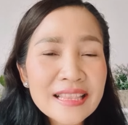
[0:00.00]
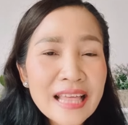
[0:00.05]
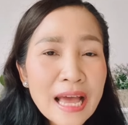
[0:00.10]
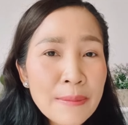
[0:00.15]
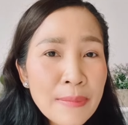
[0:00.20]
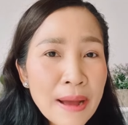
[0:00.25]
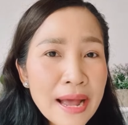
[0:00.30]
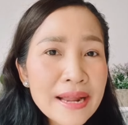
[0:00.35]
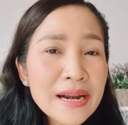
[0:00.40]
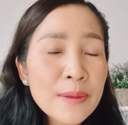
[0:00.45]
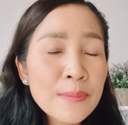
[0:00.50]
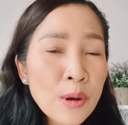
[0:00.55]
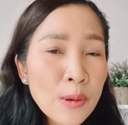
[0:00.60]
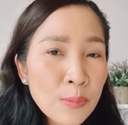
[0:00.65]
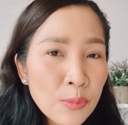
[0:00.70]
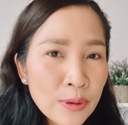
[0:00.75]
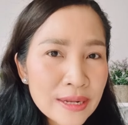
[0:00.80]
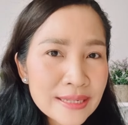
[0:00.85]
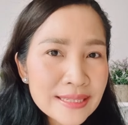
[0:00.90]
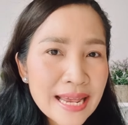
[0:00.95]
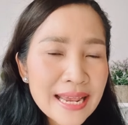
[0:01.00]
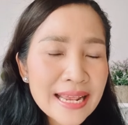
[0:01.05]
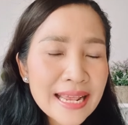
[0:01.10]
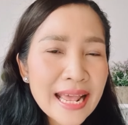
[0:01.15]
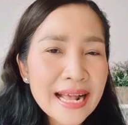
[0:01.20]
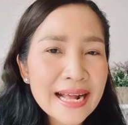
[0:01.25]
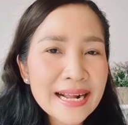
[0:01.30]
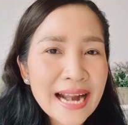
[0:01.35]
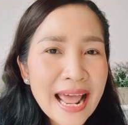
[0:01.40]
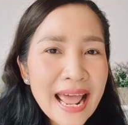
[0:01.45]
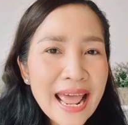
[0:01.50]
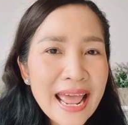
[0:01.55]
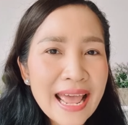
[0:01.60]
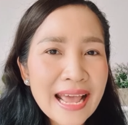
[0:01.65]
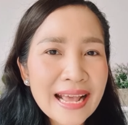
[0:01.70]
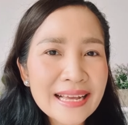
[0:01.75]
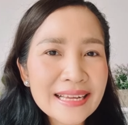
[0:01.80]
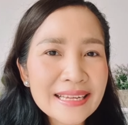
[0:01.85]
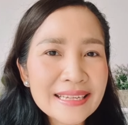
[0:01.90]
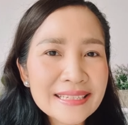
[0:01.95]
ทำให้ระบบหัวใจแข็งแร
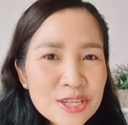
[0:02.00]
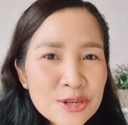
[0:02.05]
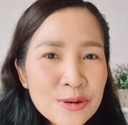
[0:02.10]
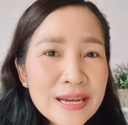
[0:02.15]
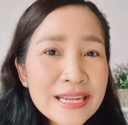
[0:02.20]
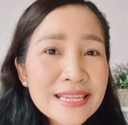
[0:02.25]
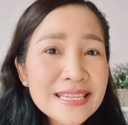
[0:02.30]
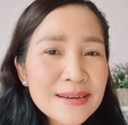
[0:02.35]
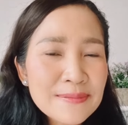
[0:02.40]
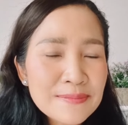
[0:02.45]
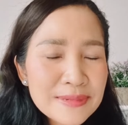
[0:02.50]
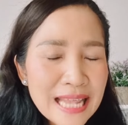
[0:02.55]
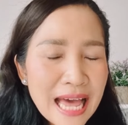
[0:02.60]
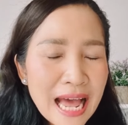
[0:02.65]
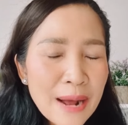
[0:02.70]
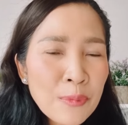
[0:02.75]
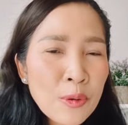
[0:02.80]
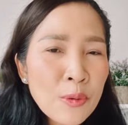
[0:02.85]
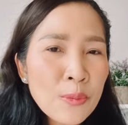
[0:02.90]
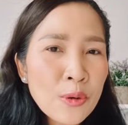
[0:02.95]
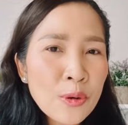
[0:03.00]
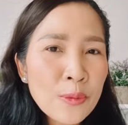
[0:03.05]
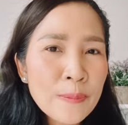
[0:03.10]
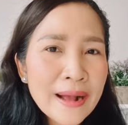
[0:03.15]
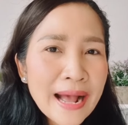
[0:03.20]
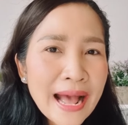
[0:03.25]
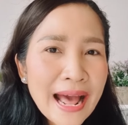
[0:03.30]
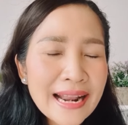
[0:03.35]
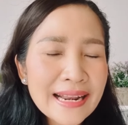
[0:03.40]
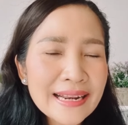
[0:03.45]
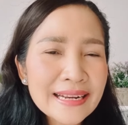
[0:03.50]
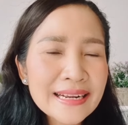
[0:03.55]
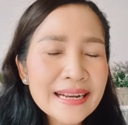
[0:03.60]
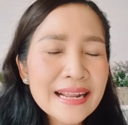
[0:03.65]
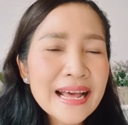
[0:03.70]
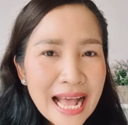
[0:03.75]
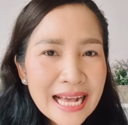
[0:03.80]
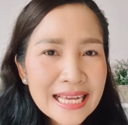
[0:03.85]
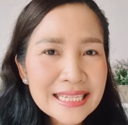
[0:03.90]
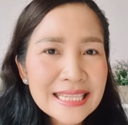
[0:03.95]
ง ช่วยเสริมสร้างภูมิคุ้มกัน
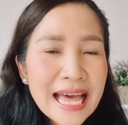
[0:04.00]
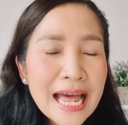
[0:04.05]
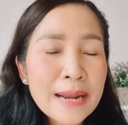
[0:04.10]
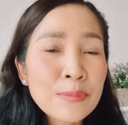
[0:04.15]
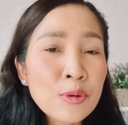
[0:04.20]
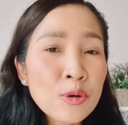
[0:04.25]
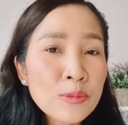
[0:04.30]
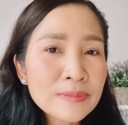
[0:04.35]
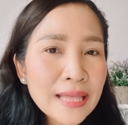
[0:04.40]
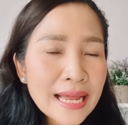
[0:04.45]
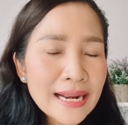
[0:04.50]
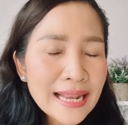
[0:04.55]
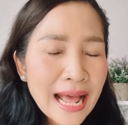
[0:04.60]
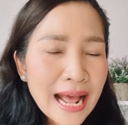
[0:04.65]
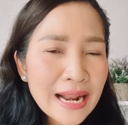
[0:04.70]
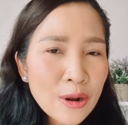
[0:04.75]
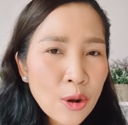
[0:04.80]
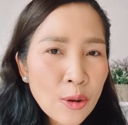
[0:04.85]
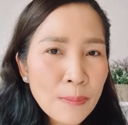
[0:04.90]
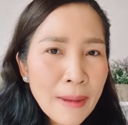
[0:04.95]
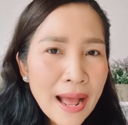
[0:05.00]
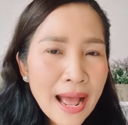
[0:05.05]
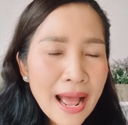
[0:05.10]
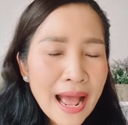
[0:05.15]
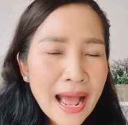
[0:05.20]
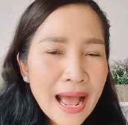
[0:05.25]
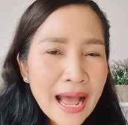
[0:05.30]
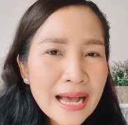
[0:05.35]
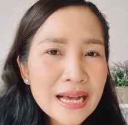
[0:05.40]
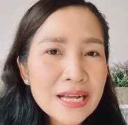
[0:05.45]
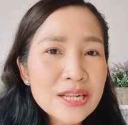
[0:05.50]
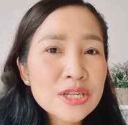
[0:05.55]
หลั่งสารภูมิต้านทานออกมา